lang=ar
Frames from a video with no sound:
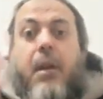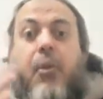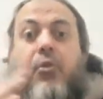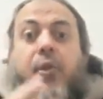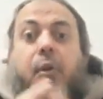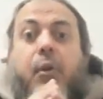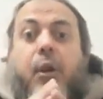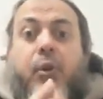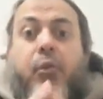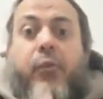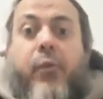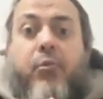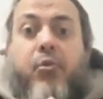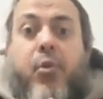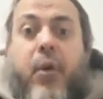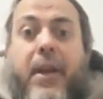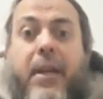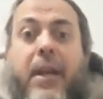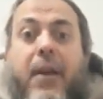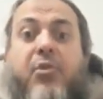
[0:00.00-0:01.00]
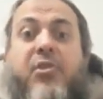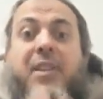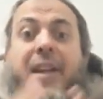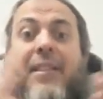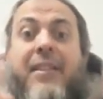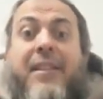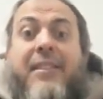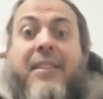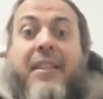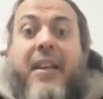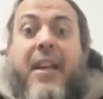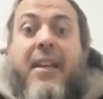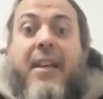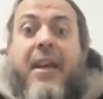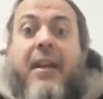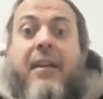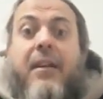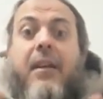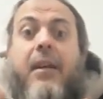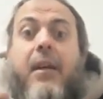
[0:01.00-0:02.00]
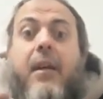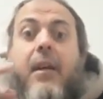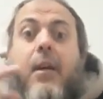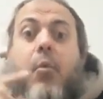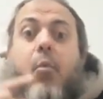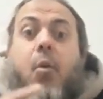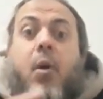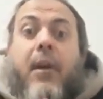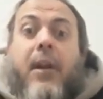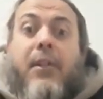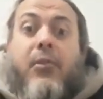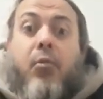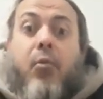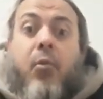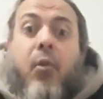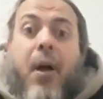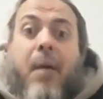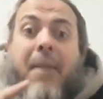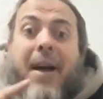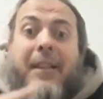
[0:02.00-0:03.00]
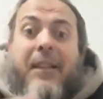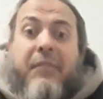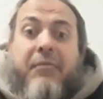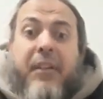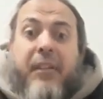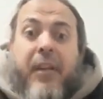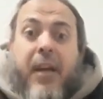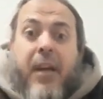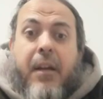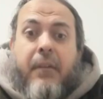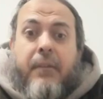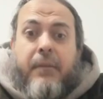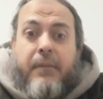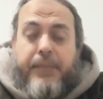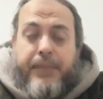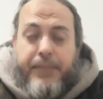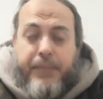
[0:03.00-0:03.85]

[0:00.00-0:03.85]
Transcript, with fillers: لو طولت فيهم شويه واستحضرت النيه وقرات قران بعد الفاتحه